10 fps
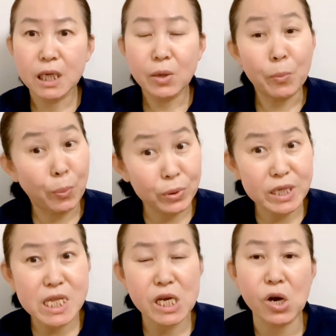不
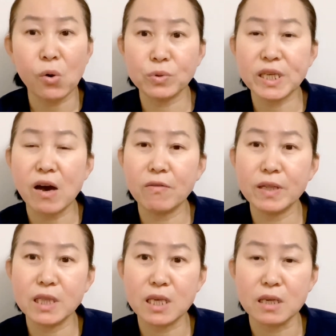是你口腔
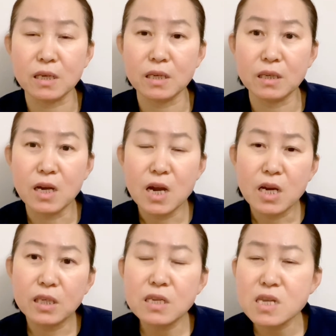问题，
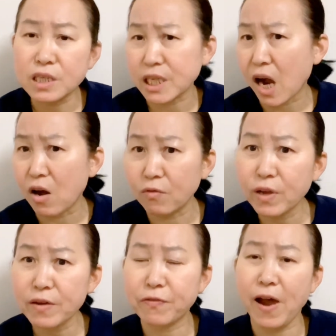是你肠胃
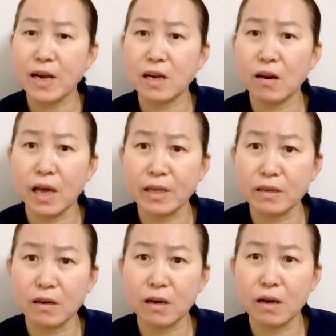反上来的
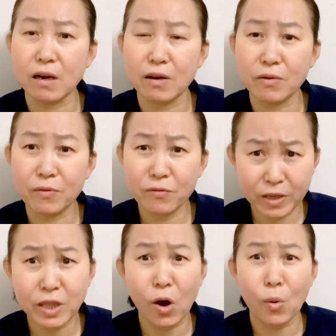味
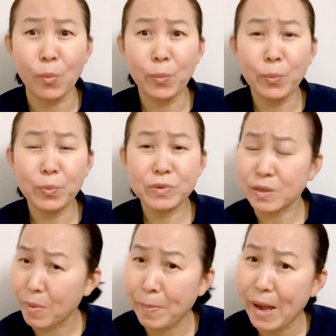道，怎
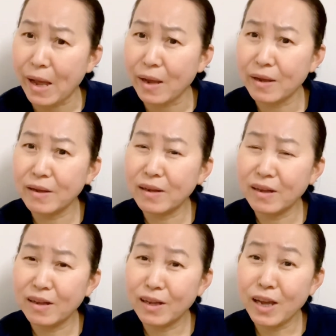么办？
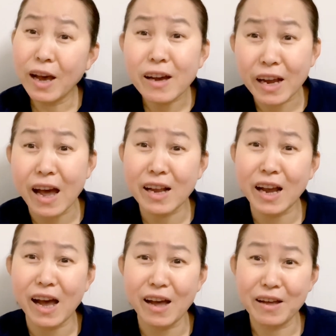很尴
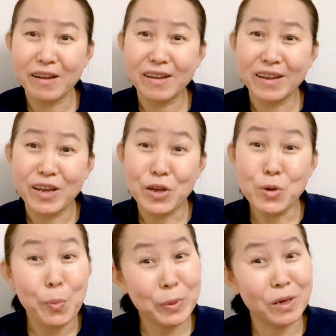尬，又
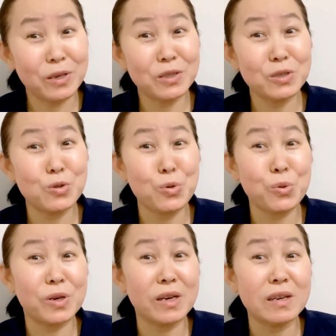不能去
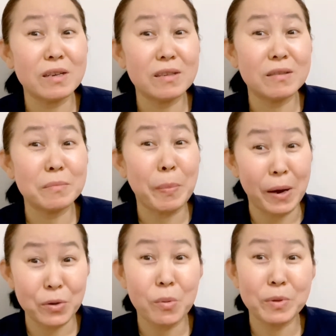跟
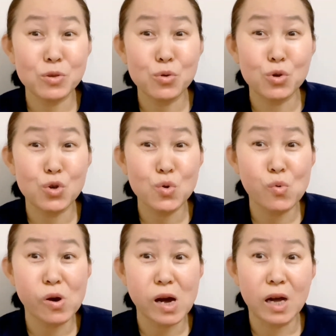朋友们去
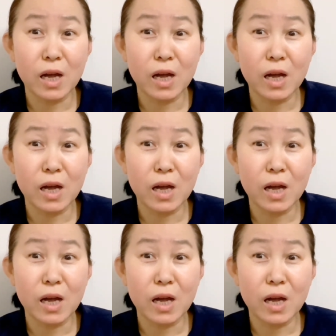说。